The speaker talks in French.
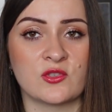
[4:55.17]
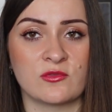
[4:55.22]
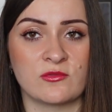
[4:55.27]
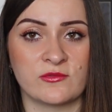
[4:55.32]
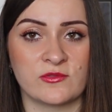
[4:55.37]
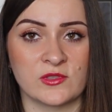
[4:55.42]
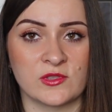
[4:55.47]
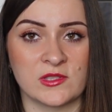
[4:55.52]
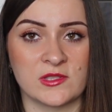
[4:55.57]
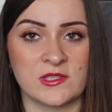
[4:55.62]
je
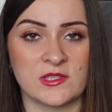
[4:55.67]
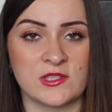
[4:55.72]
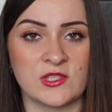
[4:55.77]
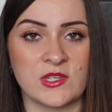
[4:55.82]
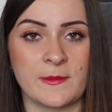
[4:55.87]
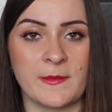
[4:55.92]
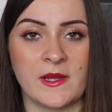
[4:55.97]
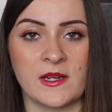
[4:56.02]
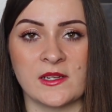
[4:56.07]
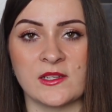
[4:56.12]
vous en ai
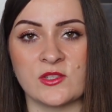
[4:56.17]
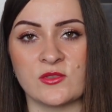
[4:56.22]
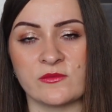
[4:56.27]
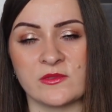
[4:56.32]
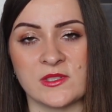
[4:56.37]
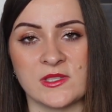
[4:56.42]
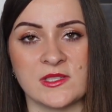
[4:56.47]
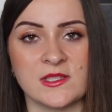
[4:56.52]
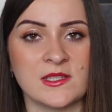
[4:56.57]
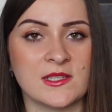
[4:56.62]
déjà parlé, je
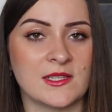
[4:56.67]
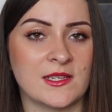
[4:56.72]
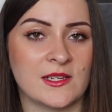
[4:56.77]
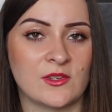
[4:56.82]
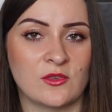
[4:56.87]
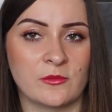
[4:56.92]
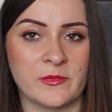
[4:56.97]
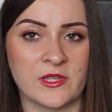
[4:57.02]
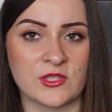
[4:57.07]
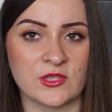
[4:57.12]
vous ai dit que les
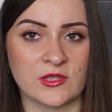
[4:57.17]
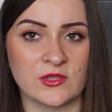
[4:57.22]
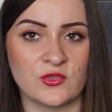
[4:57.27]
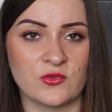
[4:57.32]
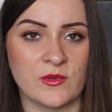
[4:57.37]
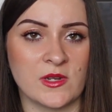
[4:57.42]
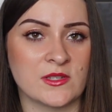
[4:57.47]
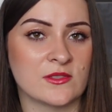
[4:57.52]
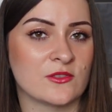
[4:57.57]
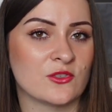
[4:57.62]
gommages
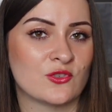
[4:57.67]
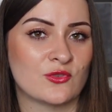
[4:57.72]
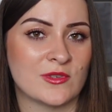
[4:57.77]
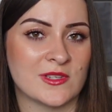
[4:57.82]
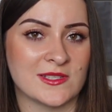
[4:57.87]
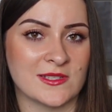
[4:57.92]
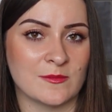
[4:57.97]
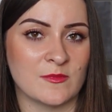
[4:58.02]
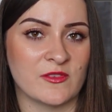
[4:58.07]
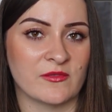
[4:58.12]
Rituals je
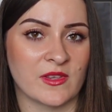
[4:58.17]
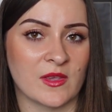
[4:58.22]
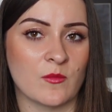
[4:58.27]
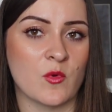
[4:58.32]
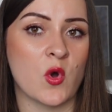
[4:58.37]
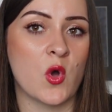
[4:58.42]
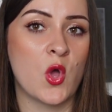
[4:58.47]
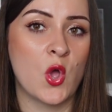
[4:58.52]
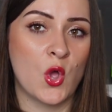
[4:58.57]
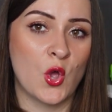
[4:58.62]
les aimais
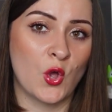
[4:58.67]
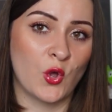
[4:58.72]
vraiment